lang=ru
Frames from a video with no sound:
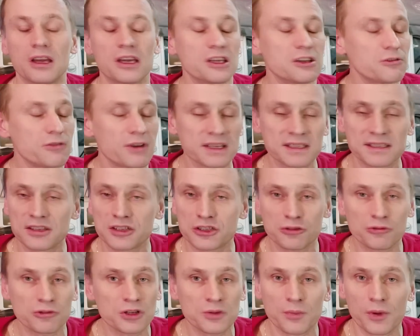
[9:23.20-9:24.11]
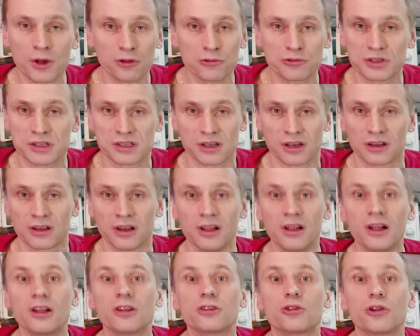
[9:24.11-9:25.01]
и у вас ничего не получится,
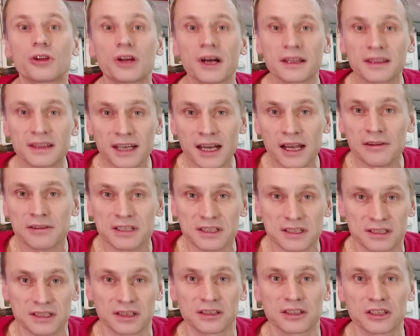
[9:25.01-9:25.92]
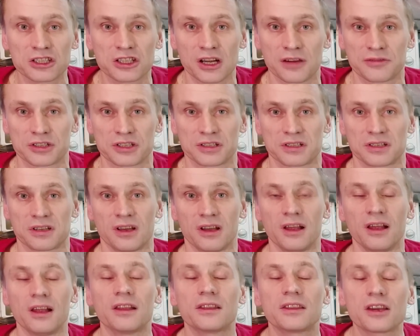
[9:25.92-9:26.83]
только отравитесь надышавшись.
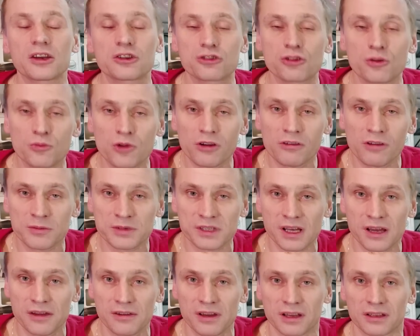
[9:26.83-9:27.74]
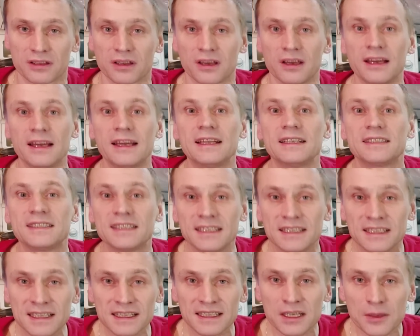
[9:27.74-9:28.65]
Так что мой вам совет –
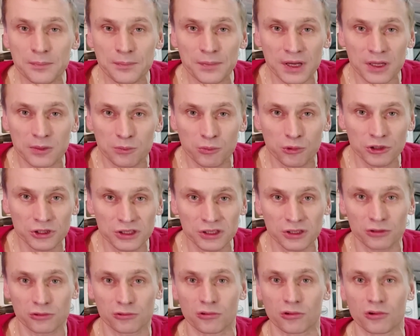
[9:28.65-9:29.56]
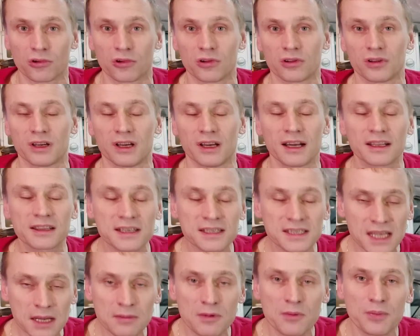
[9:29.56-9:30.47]
Тяните под бутылку. Это
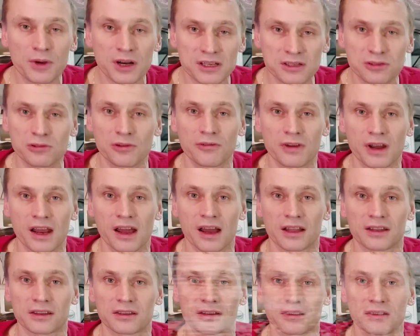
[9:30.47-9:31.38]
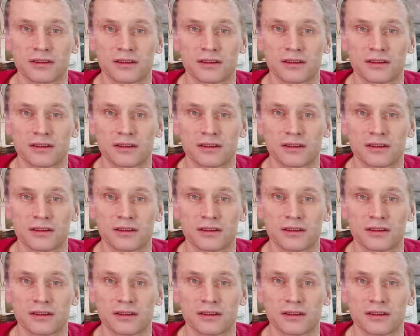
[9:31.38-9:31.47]
самый простой вариант.